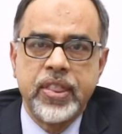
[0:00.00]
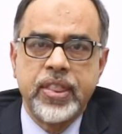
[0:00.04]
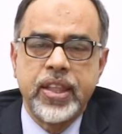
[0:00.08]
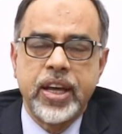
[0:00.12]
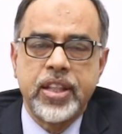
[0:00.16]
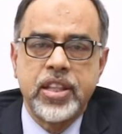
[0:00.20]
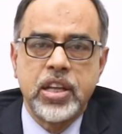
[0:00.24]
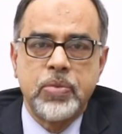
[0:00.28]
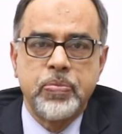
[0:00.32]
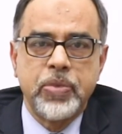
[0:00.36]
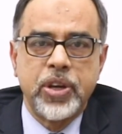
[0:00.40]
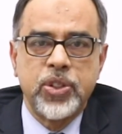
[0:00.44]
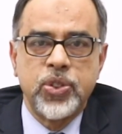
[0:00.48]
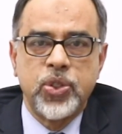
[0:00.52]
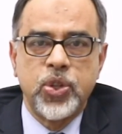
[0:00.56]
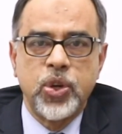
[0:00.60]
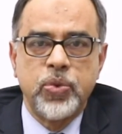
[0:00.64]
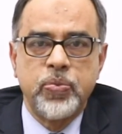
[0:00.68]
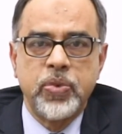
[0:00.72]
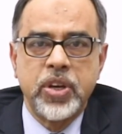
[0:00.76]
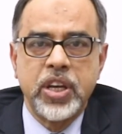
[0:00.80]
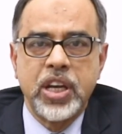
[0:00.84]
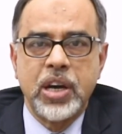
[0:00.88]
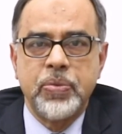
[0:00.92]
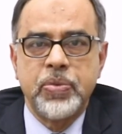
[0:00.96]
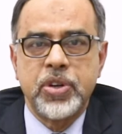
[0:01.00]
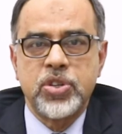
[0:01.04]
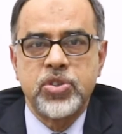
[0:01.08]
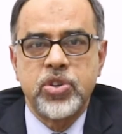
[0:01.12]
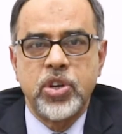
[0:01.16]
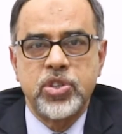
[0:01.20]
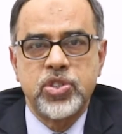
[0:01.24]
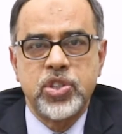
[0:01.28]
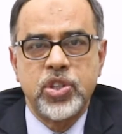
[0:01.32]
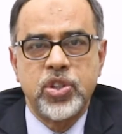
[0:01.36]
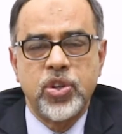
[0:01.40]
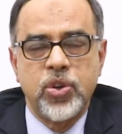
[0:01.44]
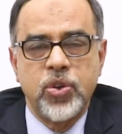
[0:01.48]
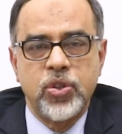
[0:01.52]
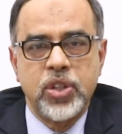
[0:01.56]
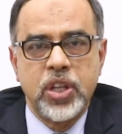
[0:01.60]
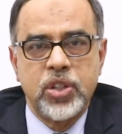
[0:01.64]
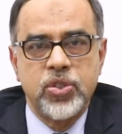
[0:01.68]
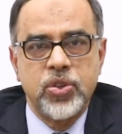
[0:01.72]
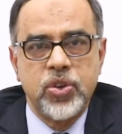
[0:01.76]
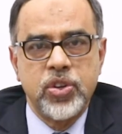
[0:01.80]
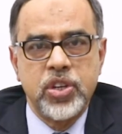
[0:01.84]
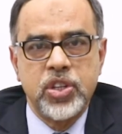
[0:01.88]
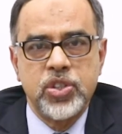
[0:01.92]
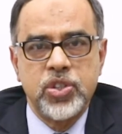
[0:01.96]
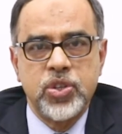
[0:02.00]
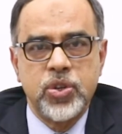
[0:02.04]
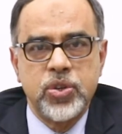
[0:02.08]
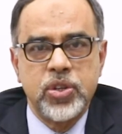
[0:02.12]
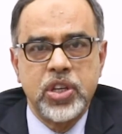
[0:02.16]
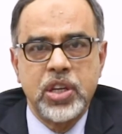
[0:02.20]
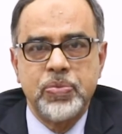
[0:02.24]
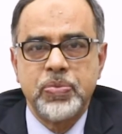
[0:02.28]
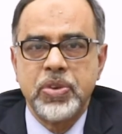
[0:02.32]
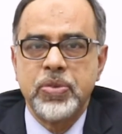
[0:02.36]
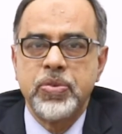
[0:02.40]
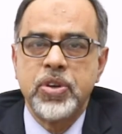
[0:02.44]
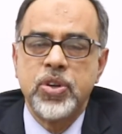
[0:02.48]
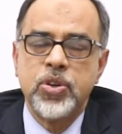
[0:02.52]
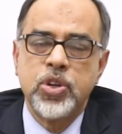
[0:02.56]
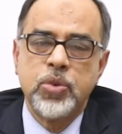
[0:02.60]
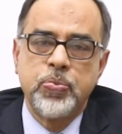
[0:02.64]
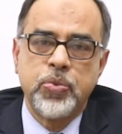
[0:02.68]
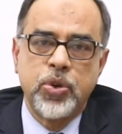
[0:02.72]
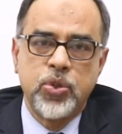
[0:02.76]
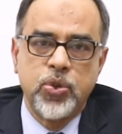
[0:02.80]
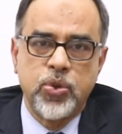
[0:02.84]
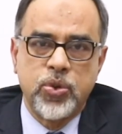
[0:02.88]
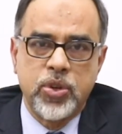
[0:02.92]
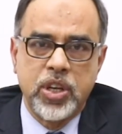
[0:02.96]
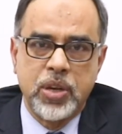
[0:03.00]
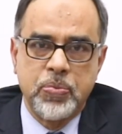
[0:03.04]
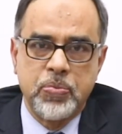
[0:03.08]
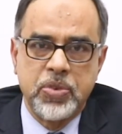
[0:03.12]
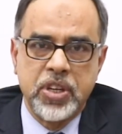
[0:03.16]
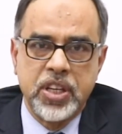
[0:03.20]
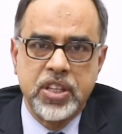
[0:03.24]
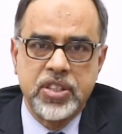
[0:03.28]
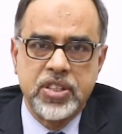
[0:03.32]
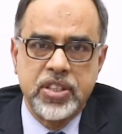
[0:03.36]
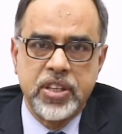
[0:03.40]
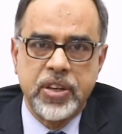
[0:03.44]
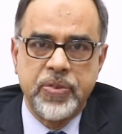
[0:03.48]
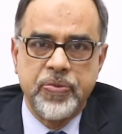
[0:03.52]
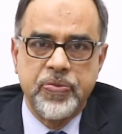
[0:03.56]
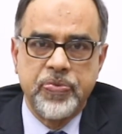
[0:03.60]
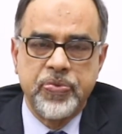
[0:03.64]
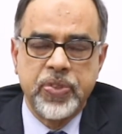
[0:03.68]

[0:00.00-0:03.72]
তাদের মাধ্যমে আমরা সচেতনতা তৈরির জন্য বিভিন্ন পদক্ষেপ নিয়েছি